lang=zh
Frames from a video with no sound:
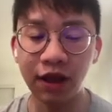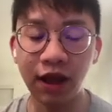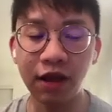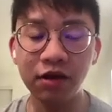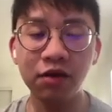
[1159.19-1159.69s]

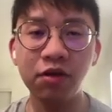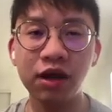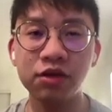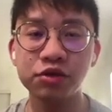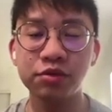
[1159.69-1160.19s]
那还有另
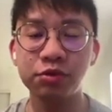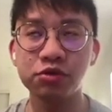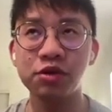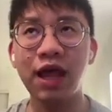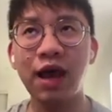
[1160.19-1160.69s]
外一个就是，比
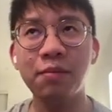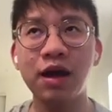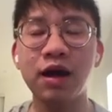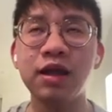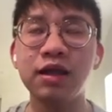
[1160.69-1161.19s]
如说拉
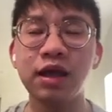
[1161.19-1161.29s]
玛，